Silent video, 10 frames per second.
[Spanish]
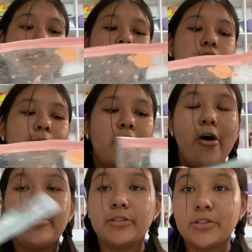Número
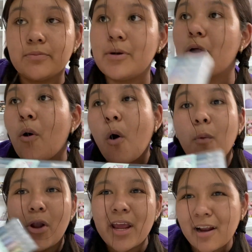dos. bueno, o
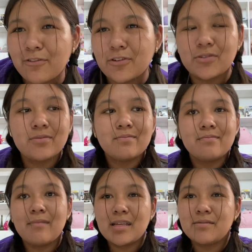bolígrafos.
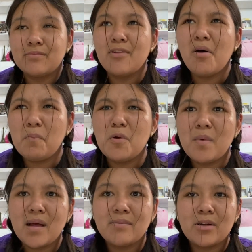Más, no,
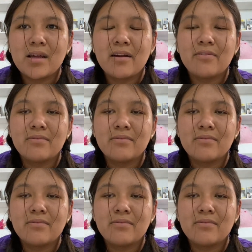plumas, bolígrafo,